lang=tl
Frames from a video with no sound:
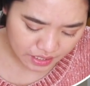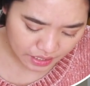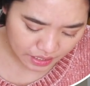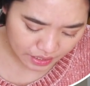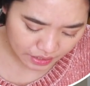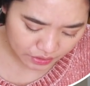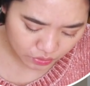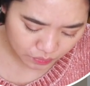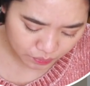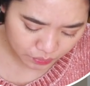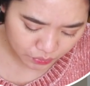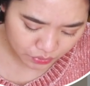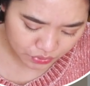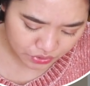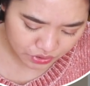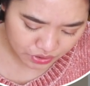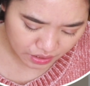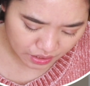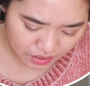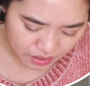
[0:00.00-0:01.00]
Ito po
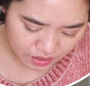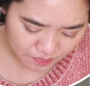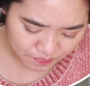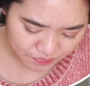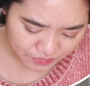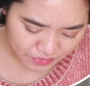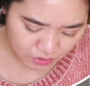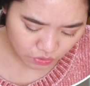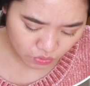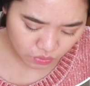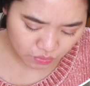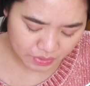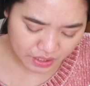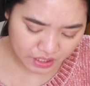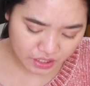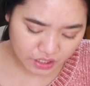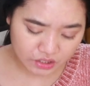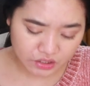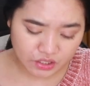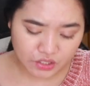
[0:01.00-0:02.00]
siya. Kung
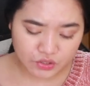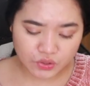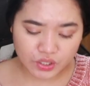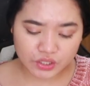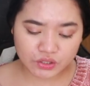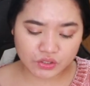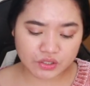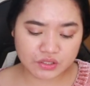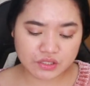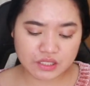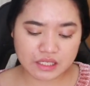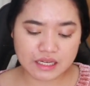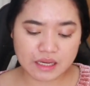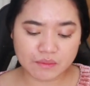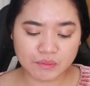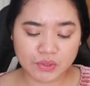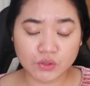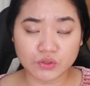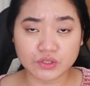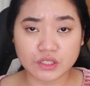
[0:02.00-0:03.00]
makikita nyo, ito yung
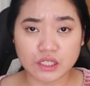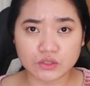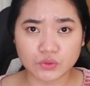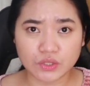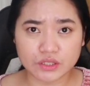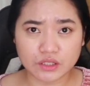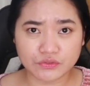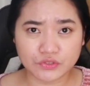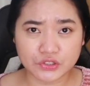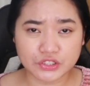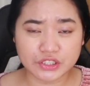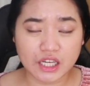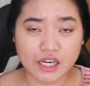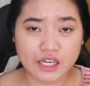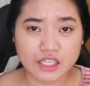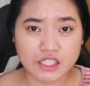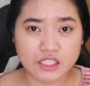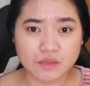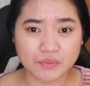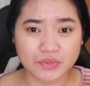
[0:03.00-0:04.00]
sinabi ko na $24
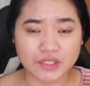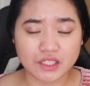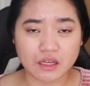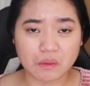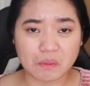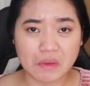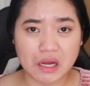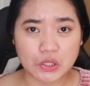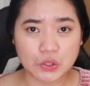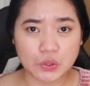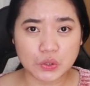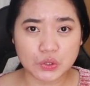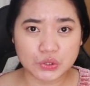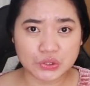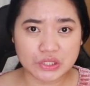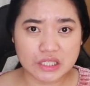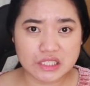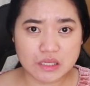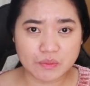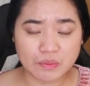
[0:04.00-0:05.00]
sa pinirmahan ko
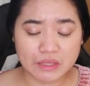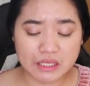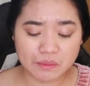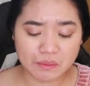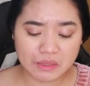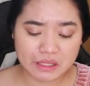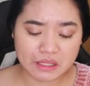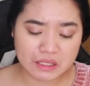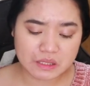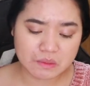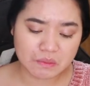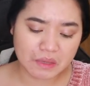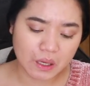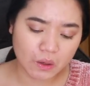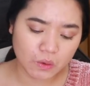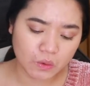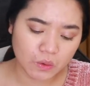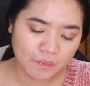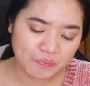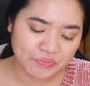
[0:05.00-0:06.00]
nung nasa Pilipinas pa
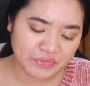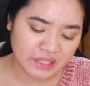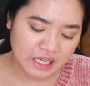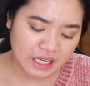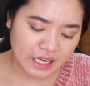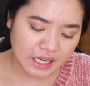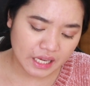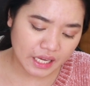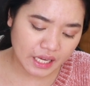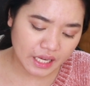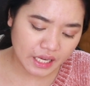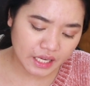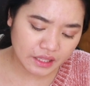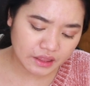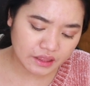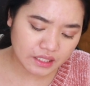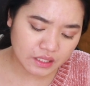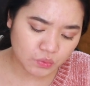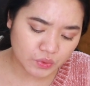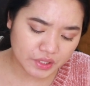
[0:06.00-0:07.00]
ako.
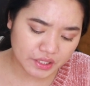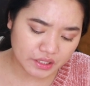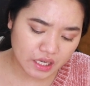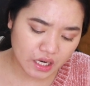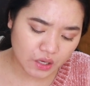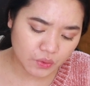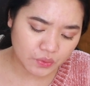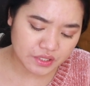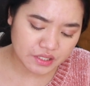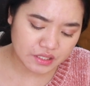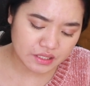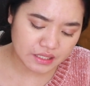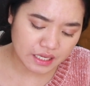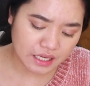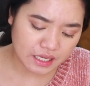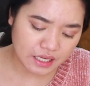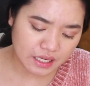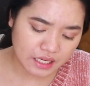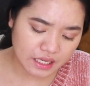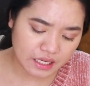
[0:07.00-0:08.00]
And the work hours
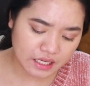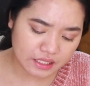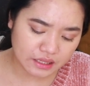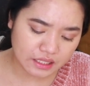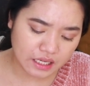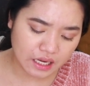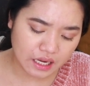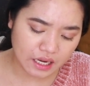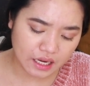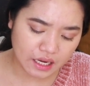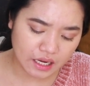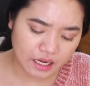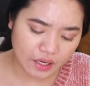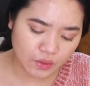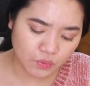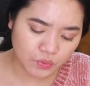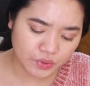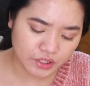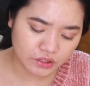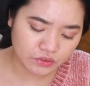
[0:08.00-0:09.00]
that uh, I
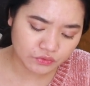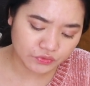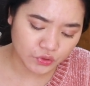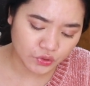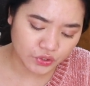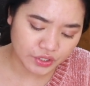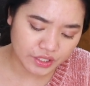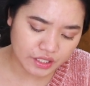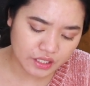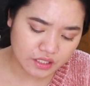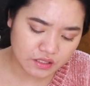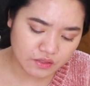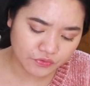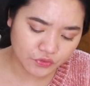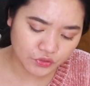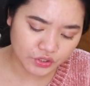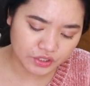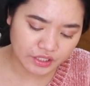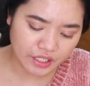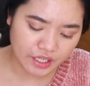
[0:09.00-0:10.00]
worked for is
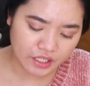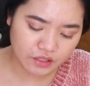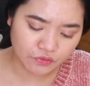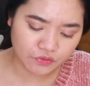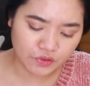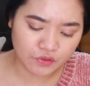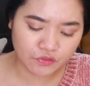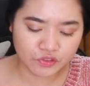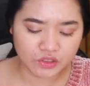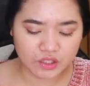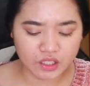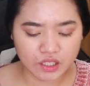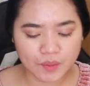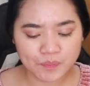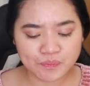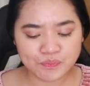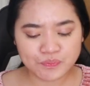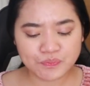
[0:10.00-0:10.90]
$48.50.